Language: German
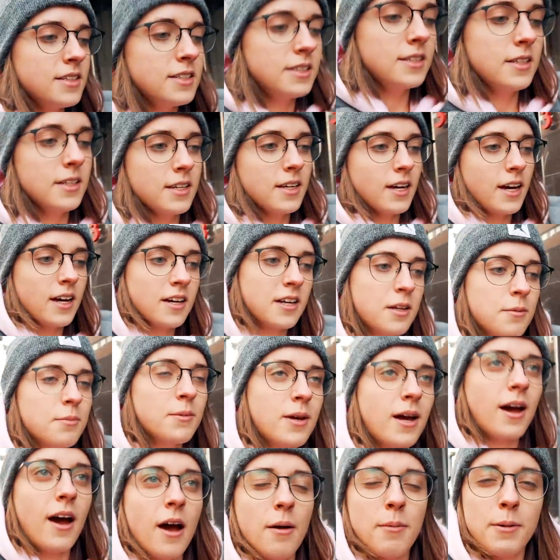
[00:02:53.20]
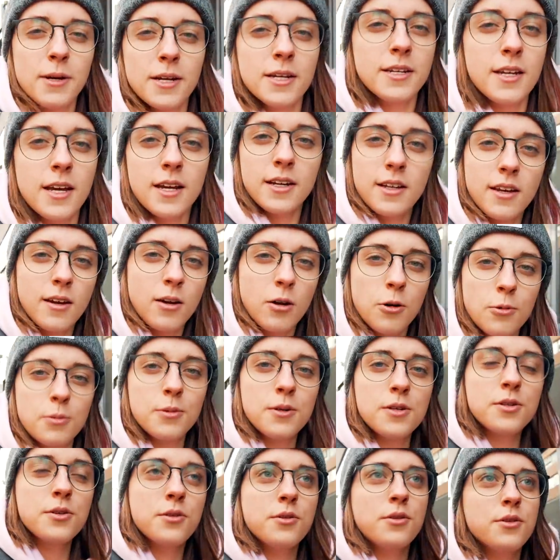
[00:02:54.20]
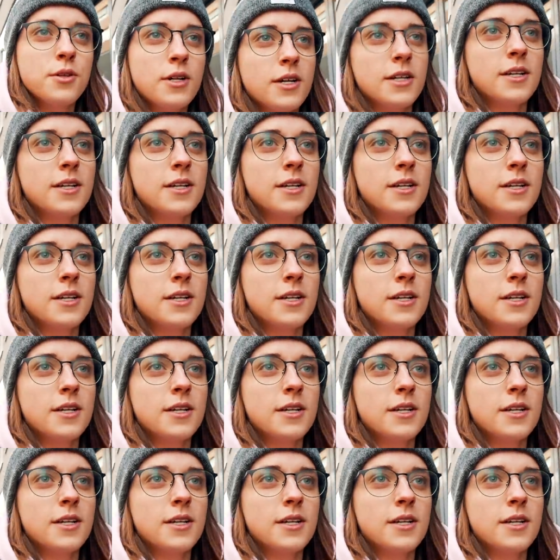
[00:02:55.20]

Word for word: die gerade eben gearbeitet hat, glaube ich, und